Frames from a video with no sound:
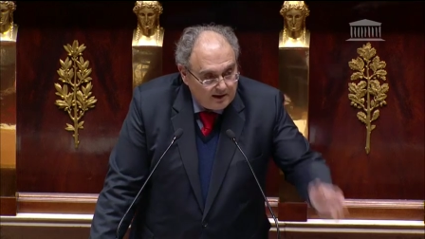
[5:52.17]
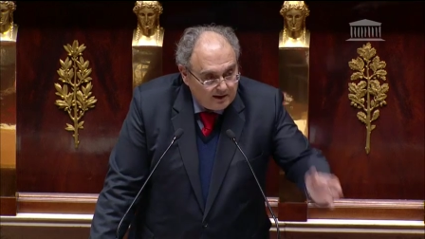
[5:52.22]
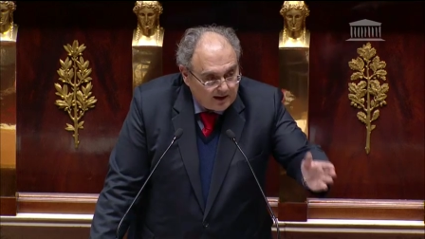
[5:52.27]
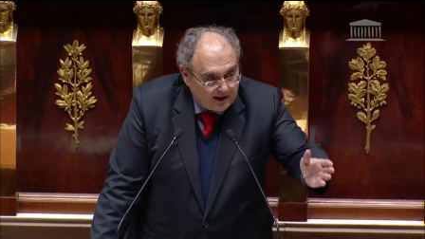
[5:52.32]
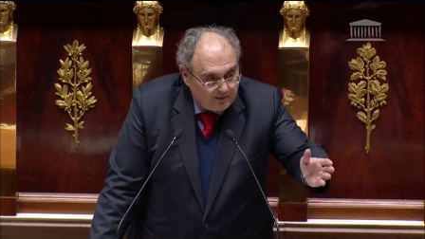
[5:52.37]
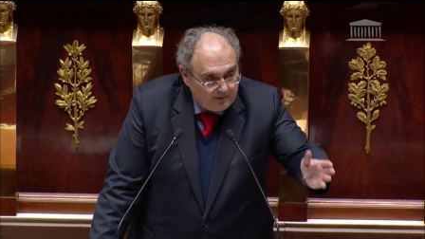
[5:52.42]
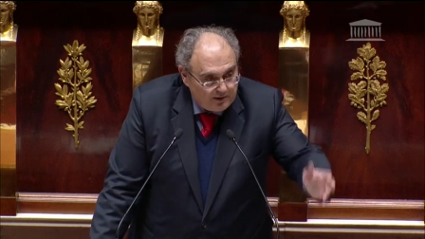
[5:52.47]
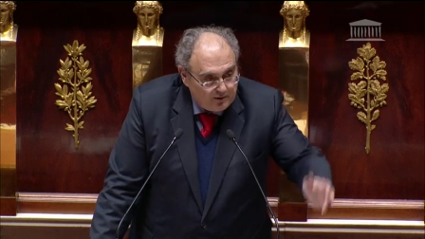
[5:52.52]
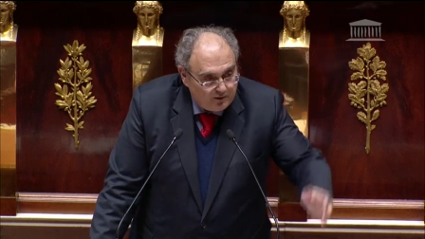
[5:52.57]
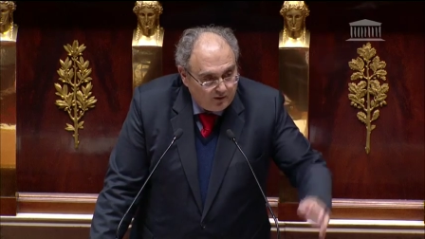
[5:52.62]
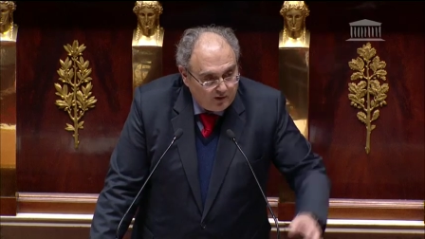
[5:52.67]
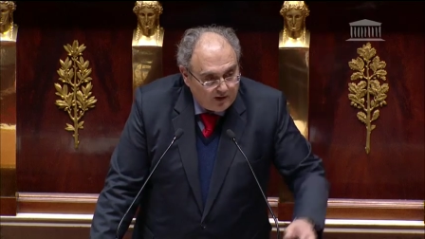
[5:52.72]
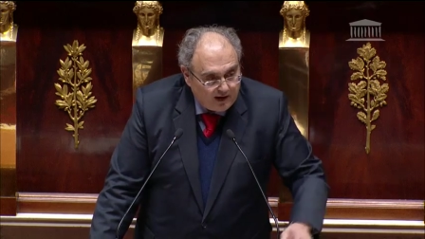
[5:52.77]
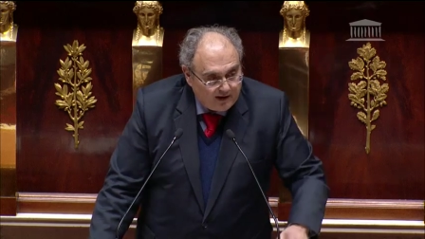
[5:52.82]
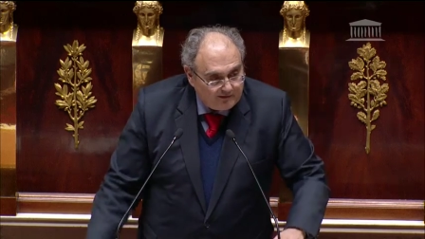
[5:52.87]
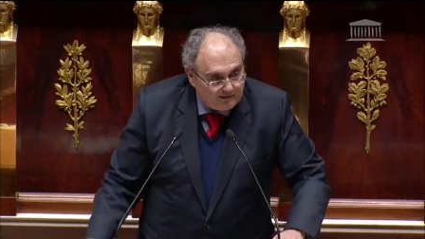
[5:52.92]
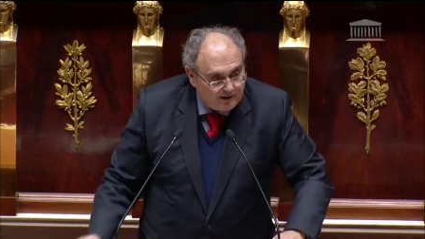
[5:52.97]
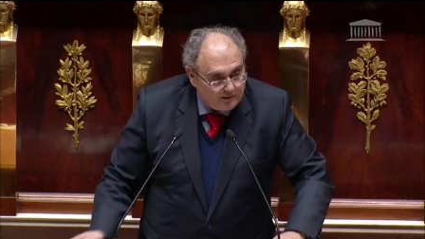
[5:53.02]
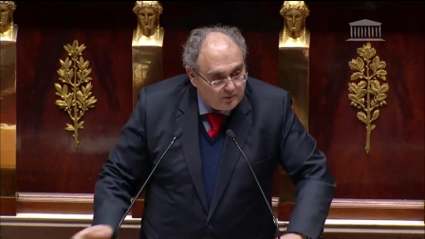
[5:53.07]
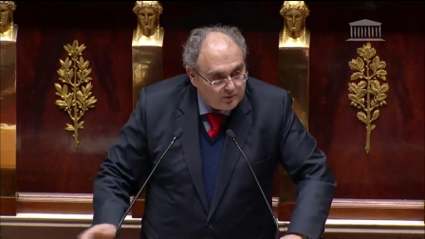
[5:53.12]
et Camille de
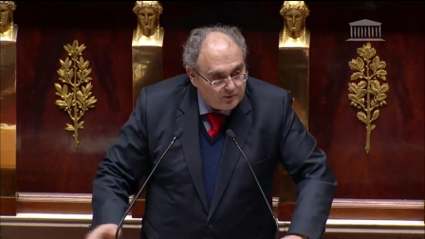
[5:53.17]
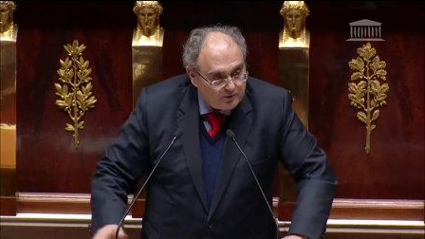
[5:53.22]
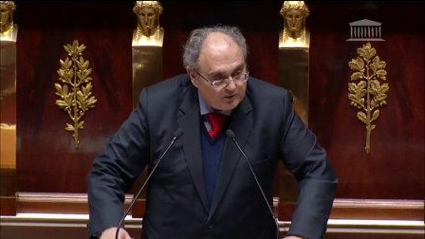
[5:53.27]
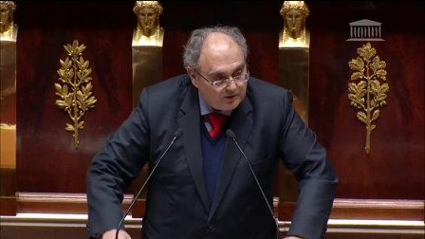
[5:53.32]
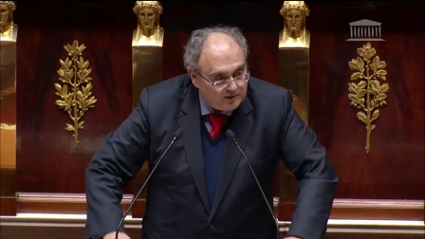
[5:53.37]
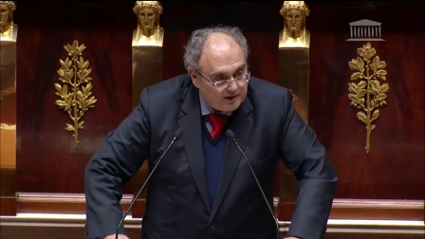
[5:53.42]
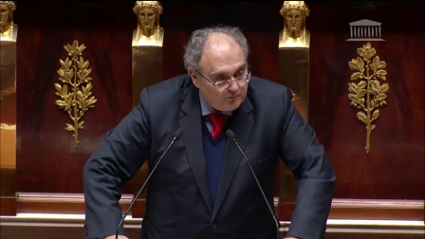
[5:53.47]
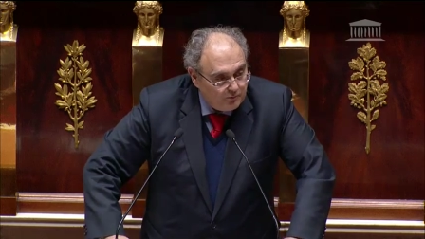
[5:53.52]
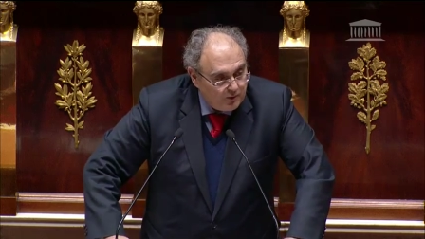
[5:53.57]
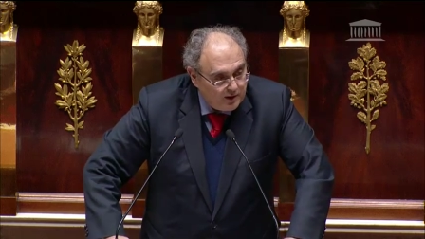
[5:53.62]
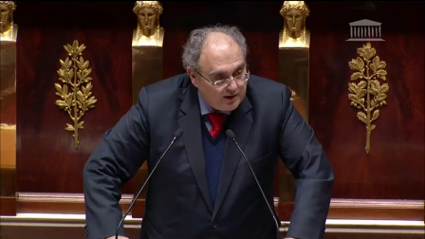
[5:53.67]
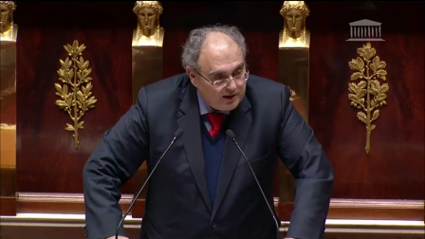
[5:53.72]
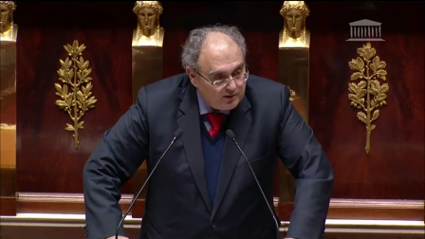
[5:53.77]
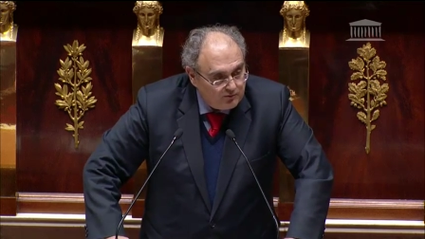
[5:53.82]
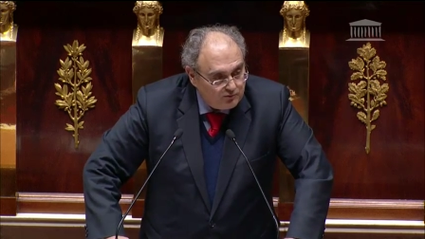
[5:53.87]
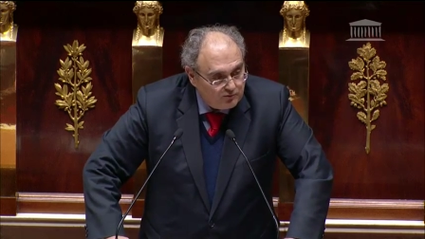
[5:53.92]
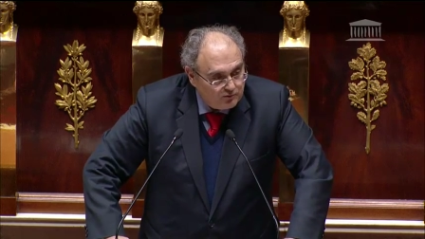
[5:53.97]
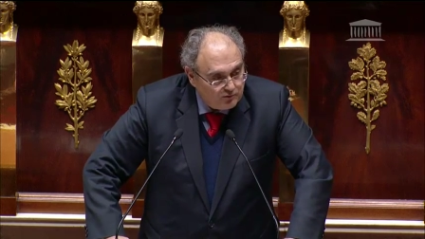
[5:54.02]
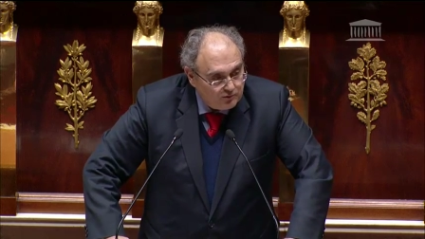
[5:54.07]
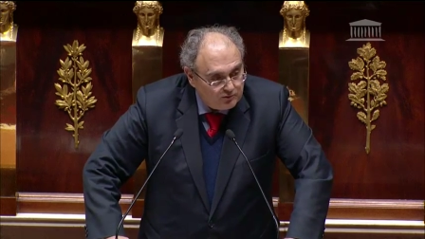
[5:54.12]
Rocazer peut en
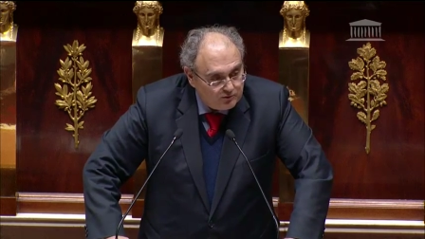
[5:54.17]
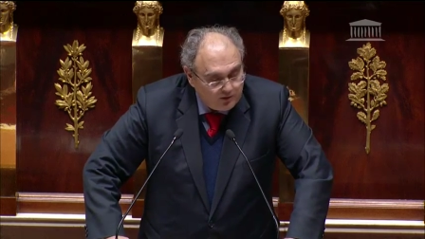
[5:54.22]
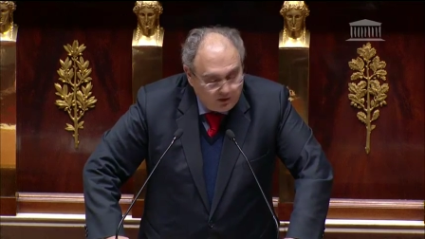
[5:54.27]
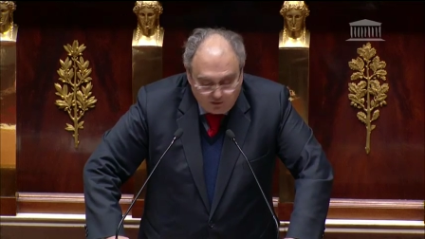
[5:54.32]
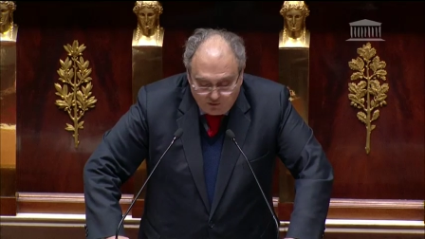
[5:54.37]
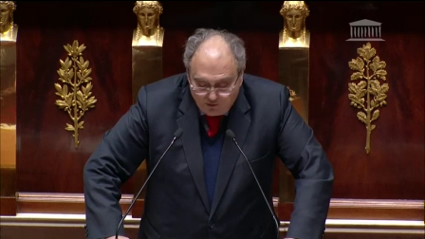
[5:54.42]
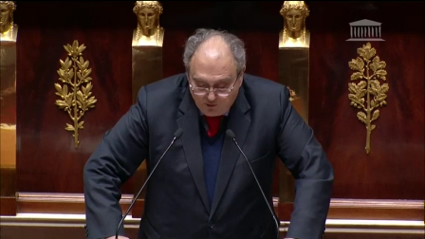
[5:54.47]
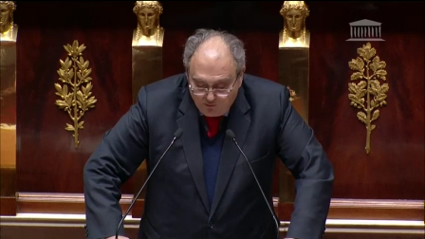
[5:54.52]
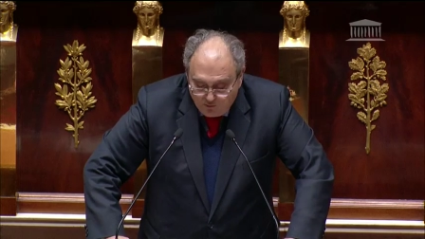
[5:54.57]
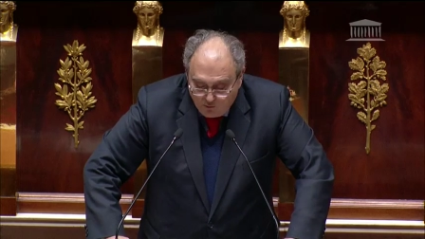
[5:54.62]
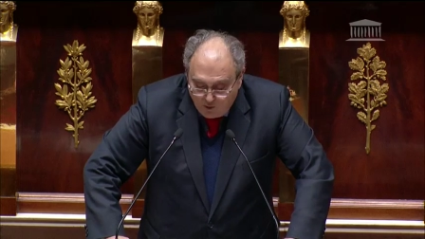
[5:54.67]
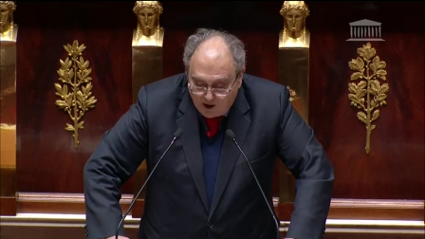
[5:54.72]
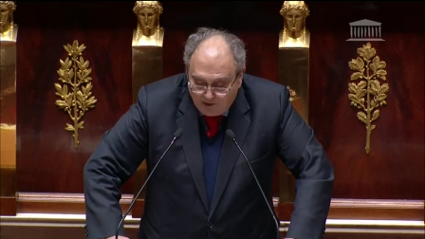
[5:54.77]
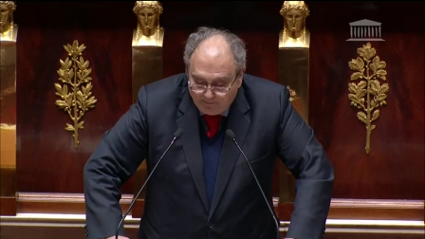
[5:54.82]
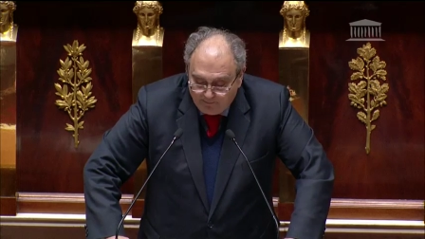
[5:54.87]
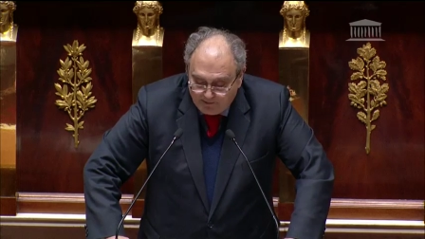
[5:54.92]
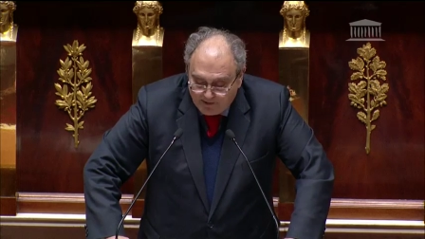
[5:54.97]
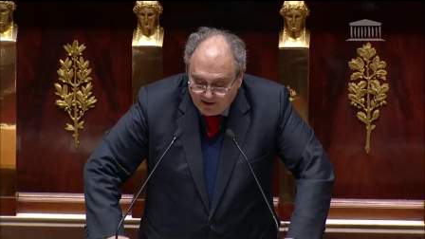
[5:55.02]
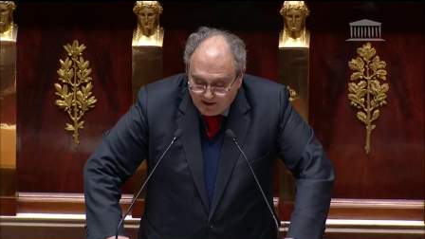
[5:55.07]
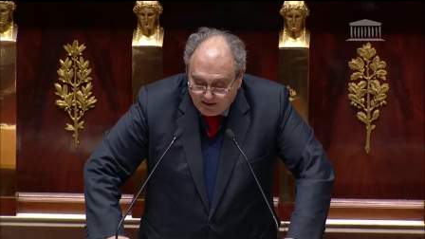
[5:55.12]
témoigner tout autant que
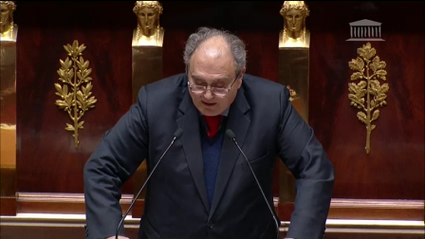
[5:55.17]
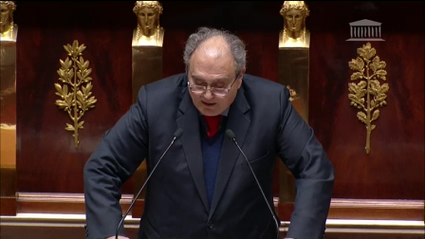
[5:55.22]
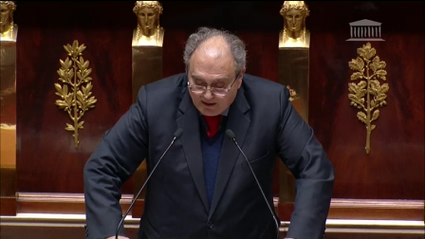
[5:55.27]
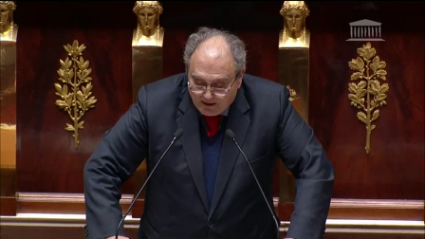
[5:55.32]
moi,